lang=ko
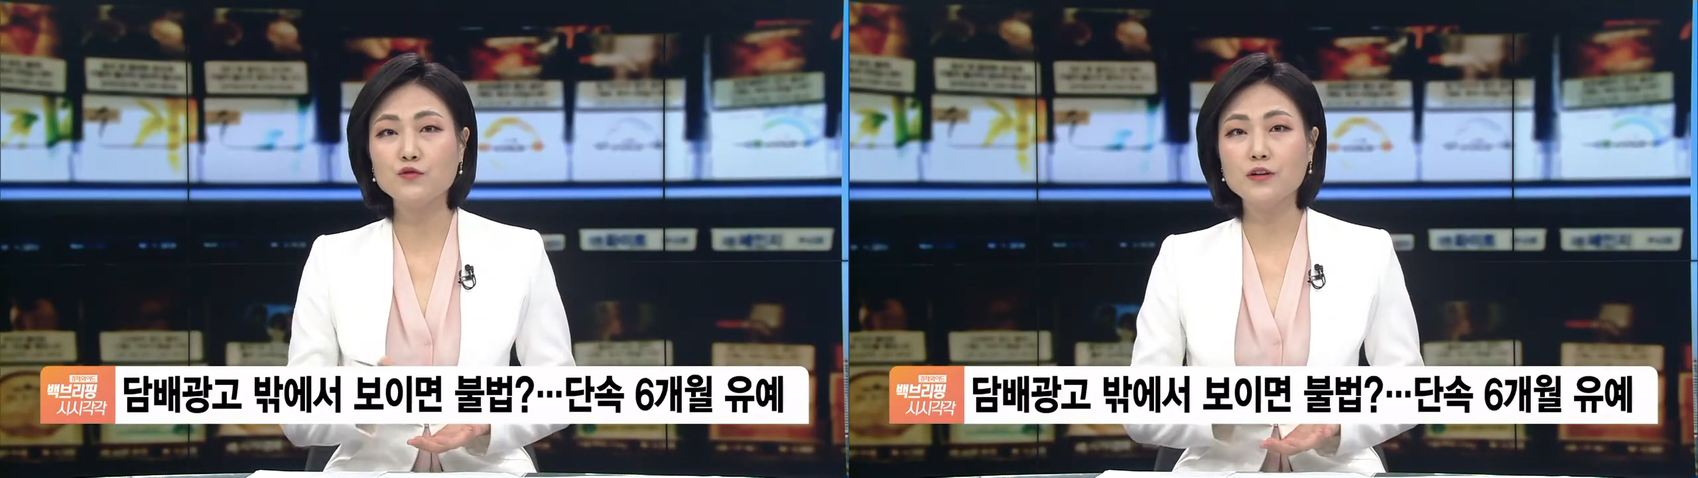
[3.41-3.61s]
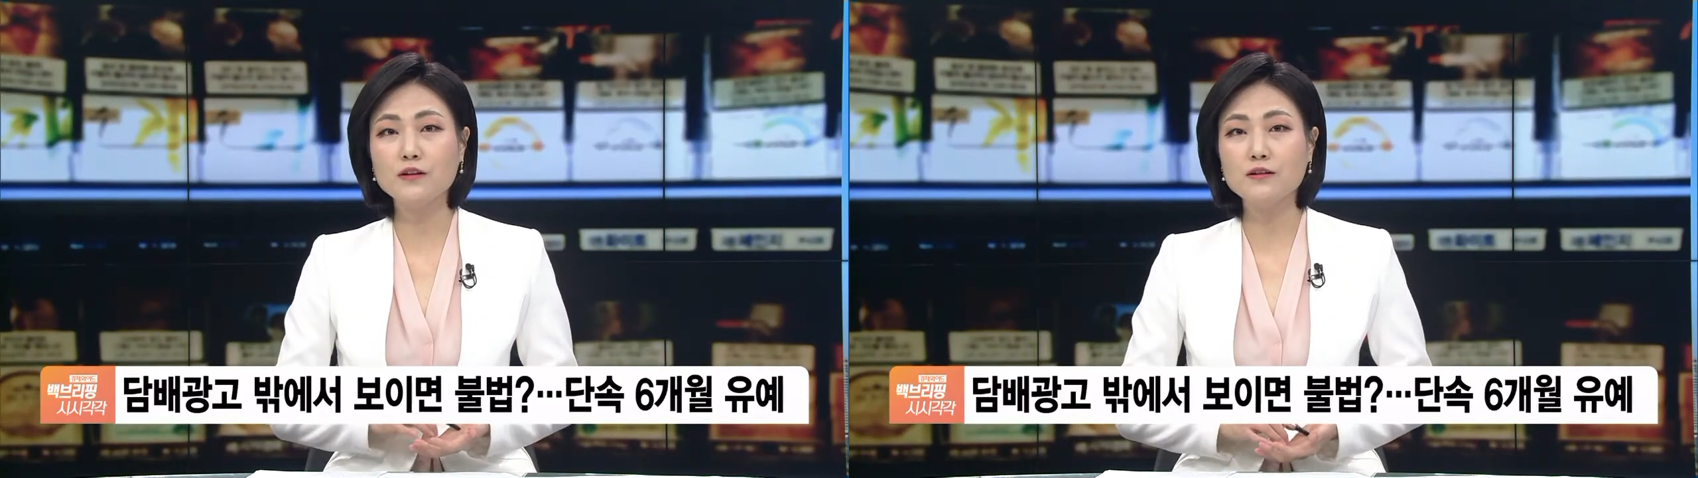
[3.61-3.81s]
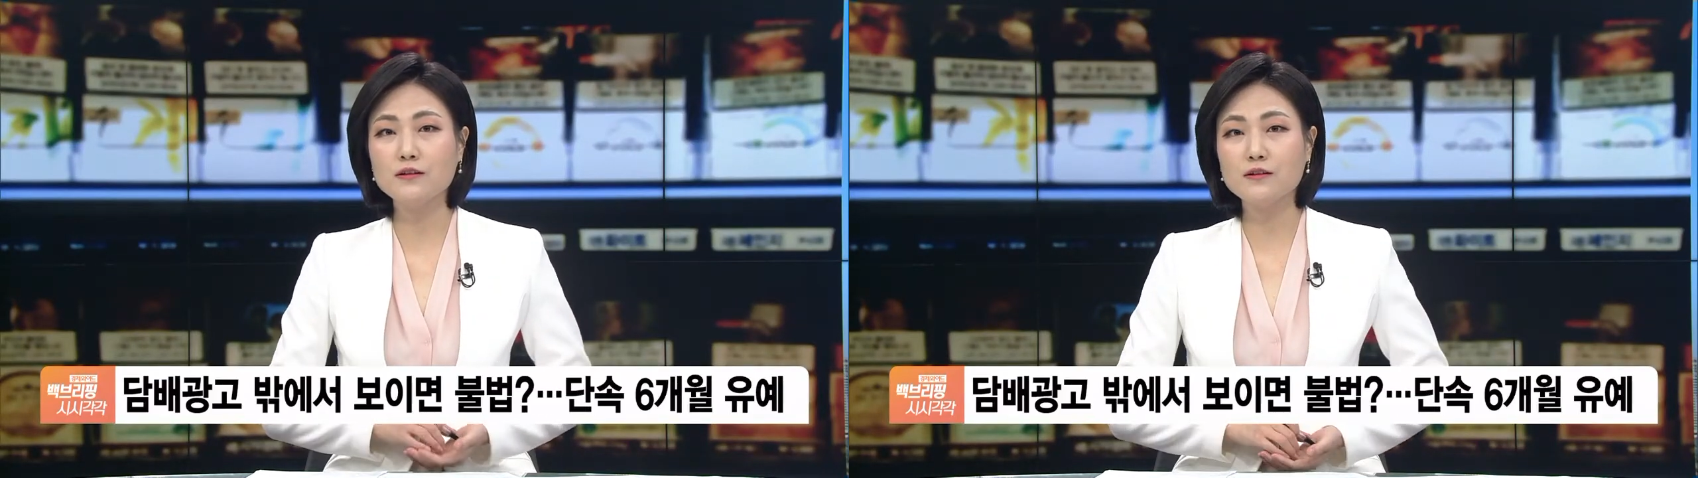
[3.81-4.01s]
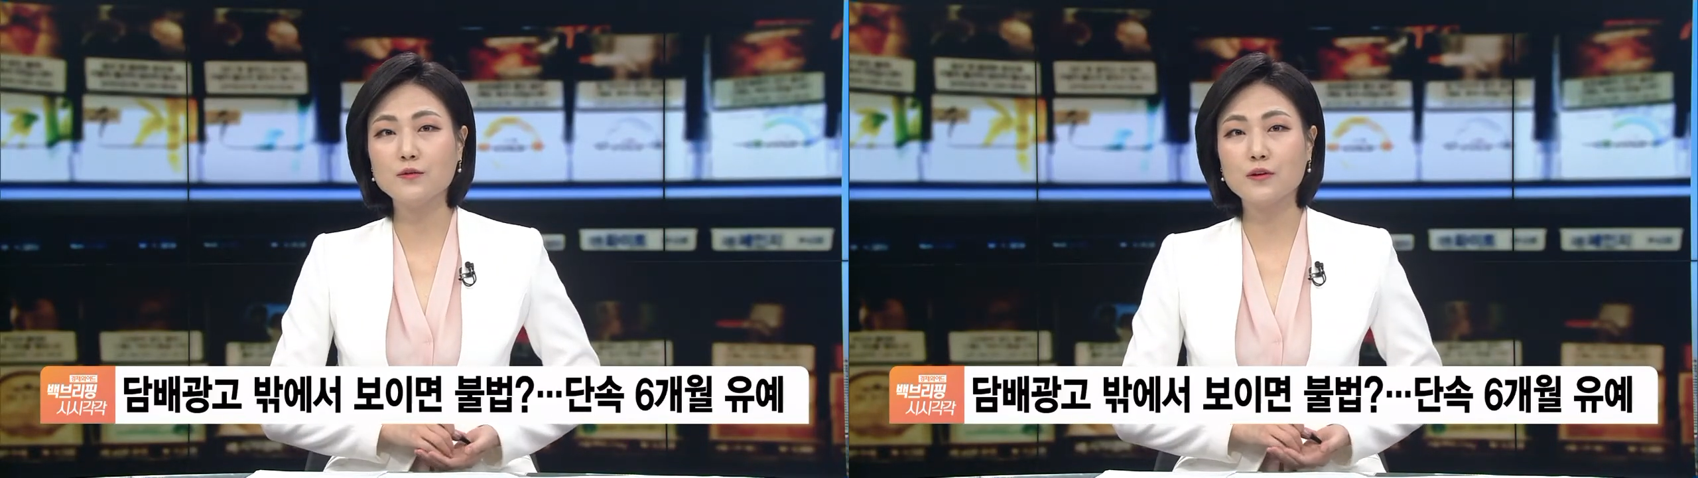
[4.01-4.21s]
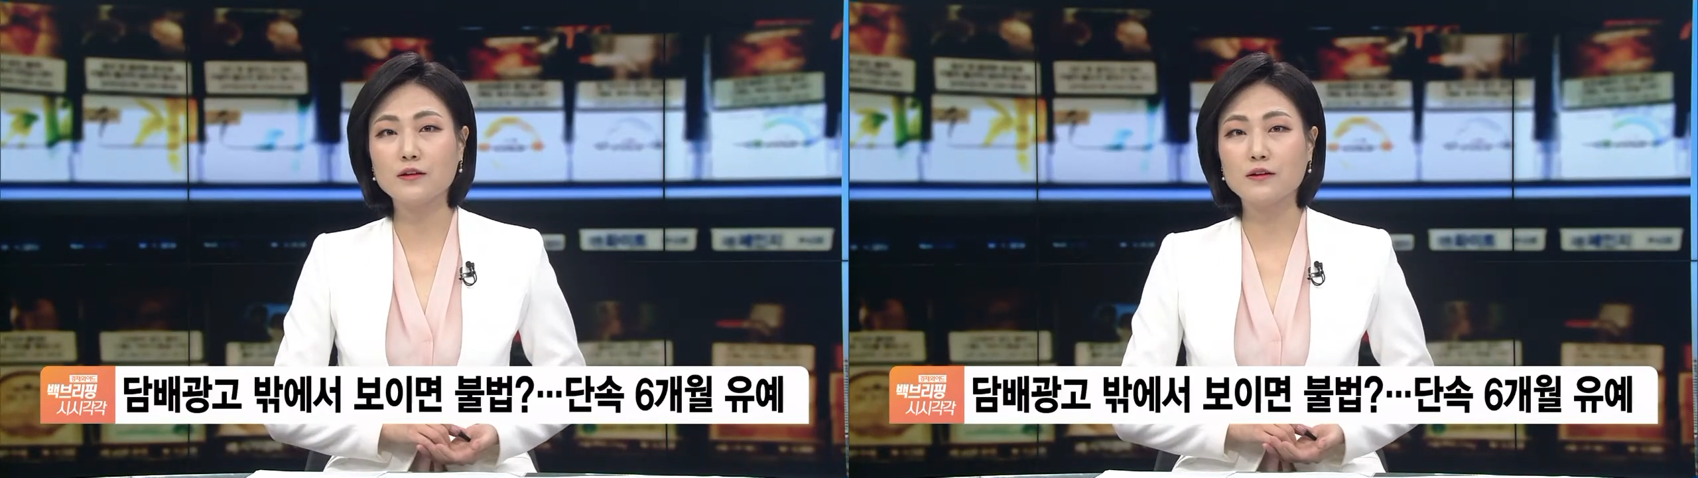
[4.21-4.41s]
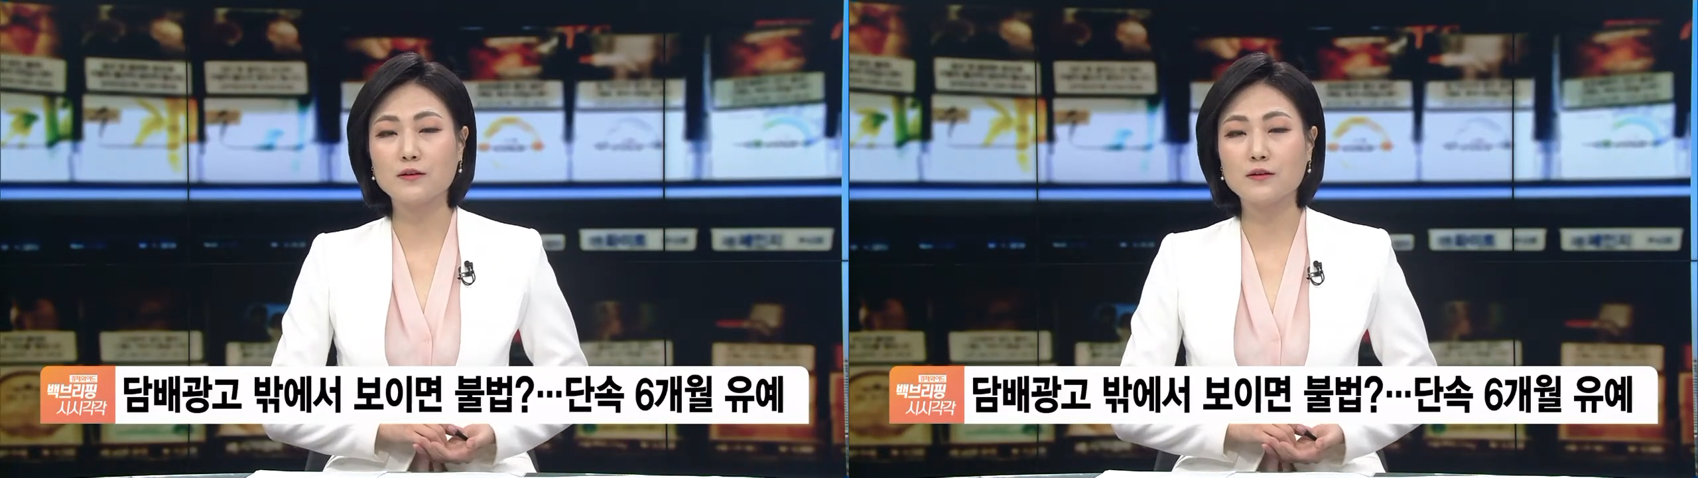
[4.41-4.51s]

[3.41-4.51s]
눈길을 끌기 위한